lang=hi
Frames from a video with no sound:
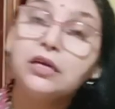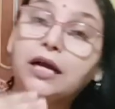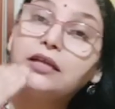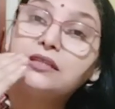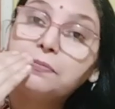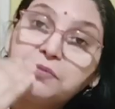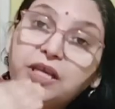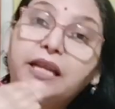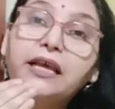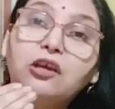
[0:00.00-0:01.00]
अगर सिर्फ
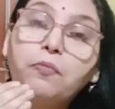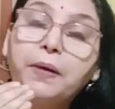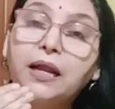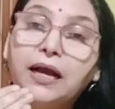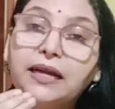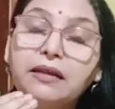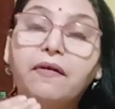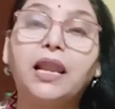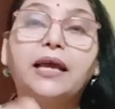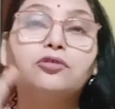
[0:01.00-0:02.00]
चेहरे के ऊपर लगाने
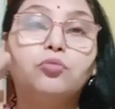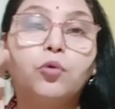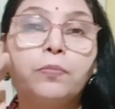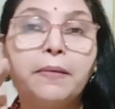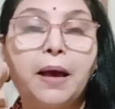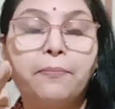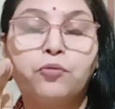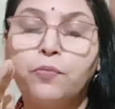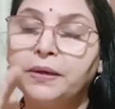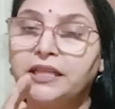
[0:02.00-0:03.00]
वाला है तो वो मैं
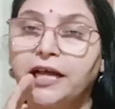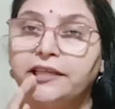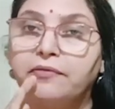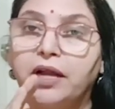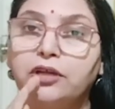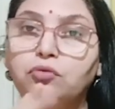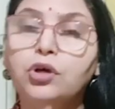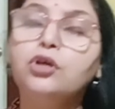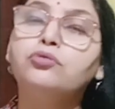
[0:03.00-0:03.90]
आपको बताने वाली हूँ